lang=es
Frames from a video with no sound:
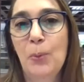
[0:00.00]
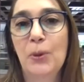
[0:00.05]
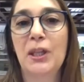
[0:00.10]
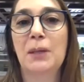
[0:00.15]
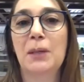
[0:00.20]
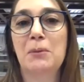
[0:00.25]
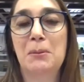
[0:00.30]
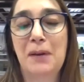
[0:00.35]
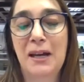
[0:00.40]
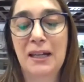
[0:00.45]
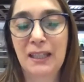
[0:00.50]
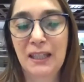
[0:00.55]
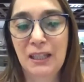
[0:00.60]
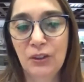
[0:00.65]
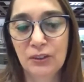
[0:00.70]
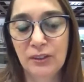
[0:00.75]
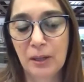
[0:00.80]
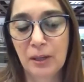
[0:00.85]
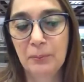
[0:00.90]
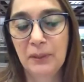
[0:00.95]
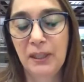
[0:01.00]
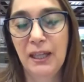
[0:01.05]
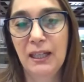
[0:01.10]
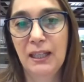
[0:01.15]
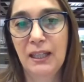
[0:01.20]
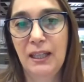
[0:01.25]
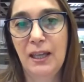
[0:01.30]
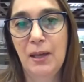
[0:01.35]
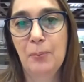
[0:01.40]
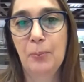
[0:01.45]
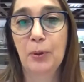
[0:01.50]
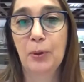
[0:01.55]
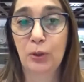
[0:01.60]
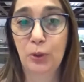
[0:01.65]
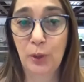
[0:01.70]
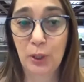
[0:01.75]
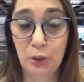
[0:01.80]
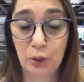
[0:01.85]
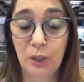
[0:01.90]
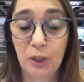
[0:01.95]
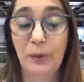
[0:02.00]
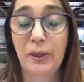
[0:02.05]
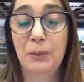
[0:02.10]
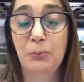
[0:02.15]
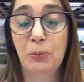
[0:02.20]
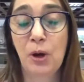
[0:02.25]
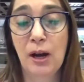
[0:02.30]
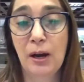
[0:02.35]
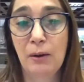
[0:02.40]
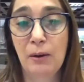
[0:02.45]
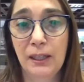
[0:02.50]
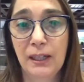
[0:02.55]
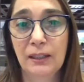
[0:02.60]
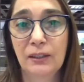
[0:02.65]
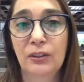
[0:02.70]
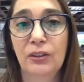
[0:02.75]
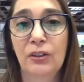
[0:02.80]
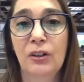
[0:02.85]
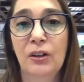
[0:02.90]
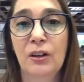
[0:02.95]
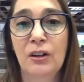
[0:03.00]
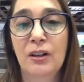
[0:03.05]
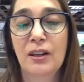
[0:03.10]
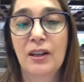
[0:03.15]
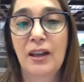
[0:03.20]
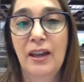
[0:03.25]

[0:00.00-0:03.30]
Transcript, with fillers: Porque me imagino también que por todo esto que venimos hablando,